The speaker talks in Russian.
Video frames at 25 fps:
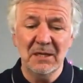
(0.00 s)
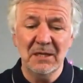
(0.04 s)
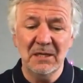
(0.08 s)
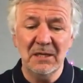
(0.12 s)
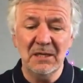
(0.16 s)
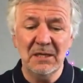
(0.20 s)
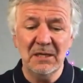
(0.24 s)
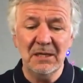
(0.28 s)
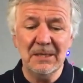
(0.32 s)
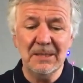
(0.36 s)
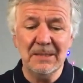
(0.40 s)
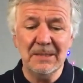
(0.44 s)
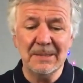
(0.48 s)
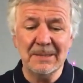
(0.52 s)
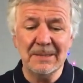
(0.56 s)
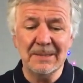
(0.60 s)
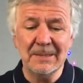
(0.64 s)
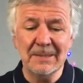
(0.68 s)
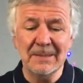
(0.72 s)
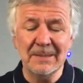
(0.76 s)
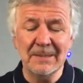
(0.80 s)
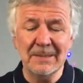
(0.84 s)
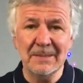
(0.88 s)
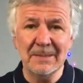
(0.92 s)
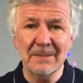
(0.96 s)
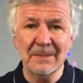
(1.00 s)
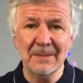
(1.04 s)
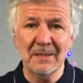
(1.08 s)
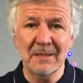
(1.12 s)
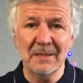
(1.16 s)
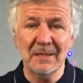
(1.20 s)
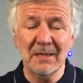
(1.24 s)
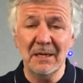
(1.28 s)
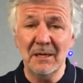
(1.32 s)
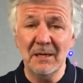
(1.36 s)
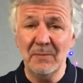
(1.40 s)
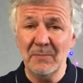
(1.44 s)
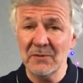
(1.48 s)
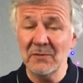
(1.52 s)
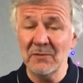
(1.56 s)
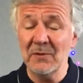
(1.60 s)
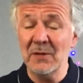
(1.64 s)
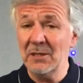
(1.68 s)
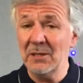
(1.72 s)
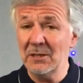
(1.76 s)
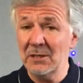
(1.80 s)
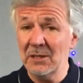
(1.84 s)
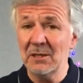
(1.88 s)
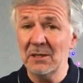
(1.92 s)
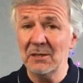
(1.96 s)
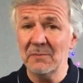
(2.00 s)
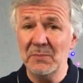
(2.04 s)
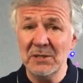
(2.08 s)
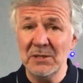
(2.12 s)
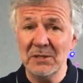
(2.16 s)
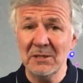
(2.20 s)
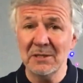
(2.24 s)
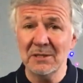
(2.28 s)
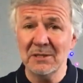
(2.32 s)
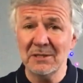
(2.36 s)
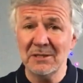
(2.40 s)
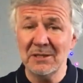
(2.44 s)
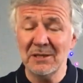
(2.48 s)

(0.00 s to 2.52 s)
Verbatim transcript: И э, она позволяет делать бизнес.